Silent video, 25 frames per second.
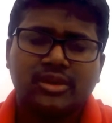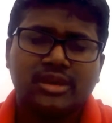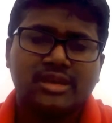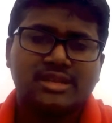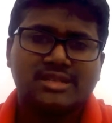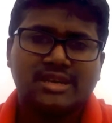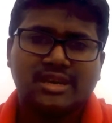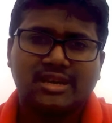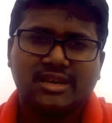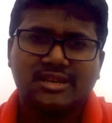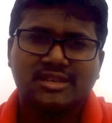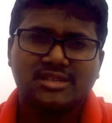
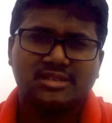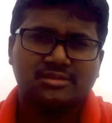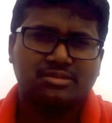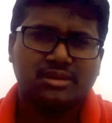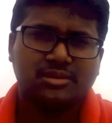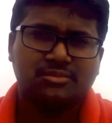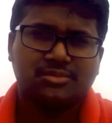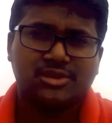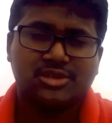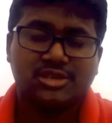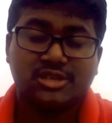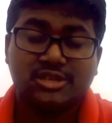চাকরি যে পাবে
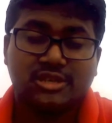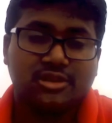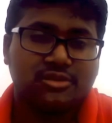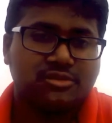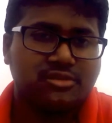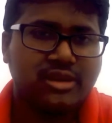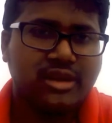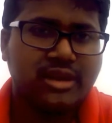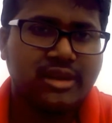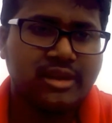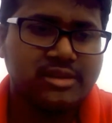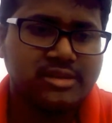সেটা হয়তো
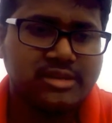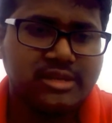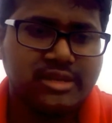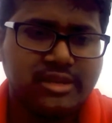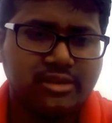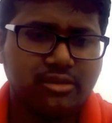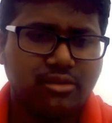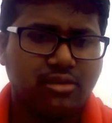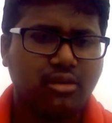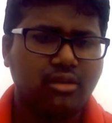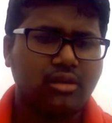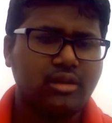গ্যারান্টি নেই
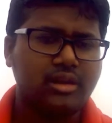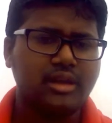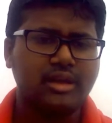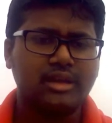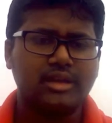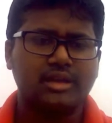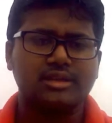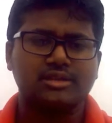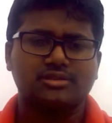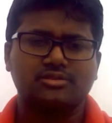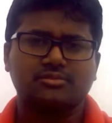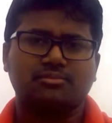অনেক
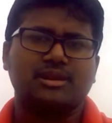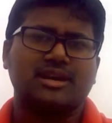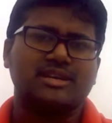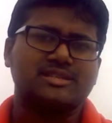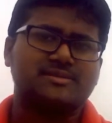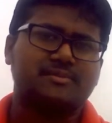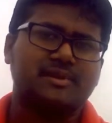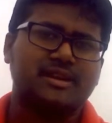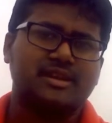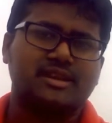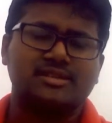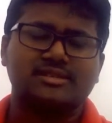কিছু প্লাস
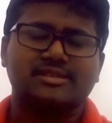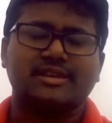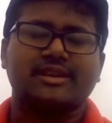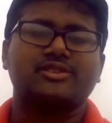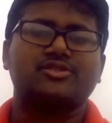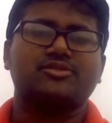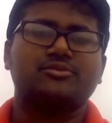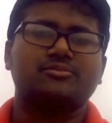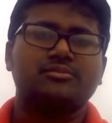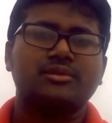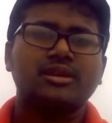মাইনাস একদম